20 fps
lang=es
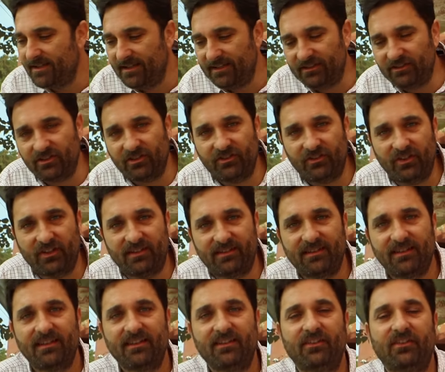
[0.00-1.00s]

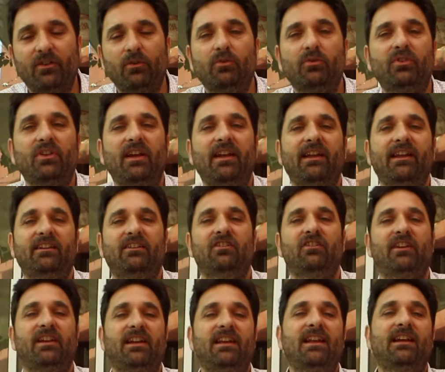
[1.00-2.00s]
Entonces se usa
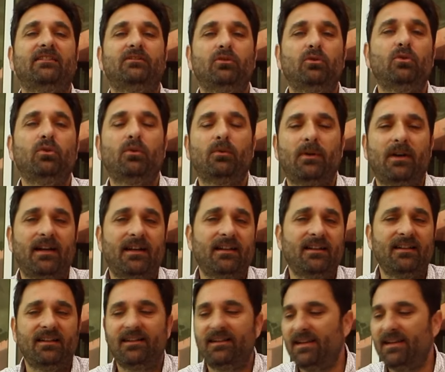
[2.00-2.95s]
esto que es la turba,